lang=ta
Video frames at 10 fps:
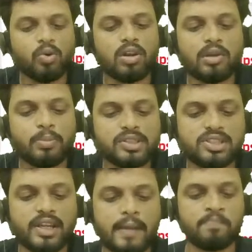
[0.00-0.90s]
உங்களுக்கு
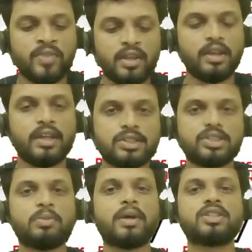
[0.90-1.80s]
பெஸ்ட் டே
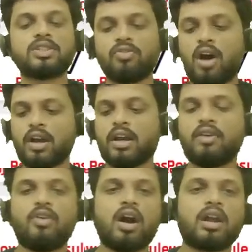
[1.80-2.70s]
எஸ்எஸ்சி பேச்சஸை
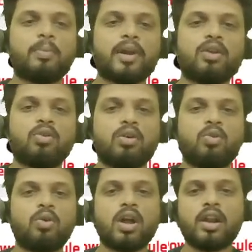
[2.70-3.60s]
வாங்குங்க வாங்குறப்ப என்னோட
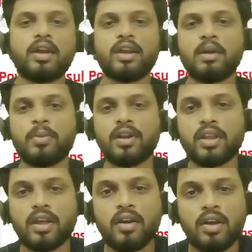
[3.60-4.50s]
கோடான என்ன
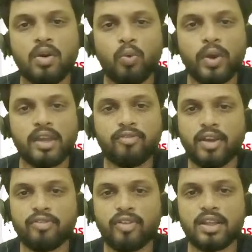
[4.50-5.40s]
பண்ணுறீங்க ஒய்
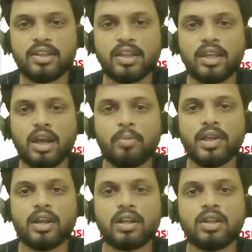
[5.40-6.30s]
ஃபைவ் ஃபைவ் த்ரீ
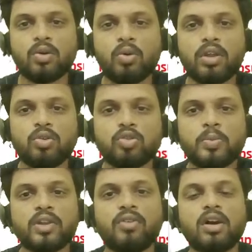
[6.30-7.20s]
அப்படிங்கிற அந்த கோடை
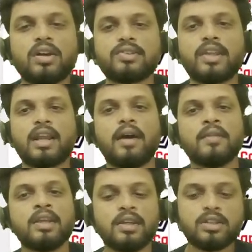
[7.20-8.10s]
யூஸ் பண்ணி வாங்க பண்ணுவாங்க சரிங்களா
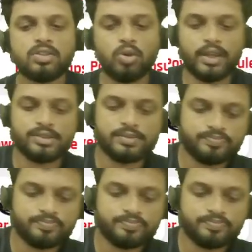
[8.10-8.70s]
ஸோ எஸ்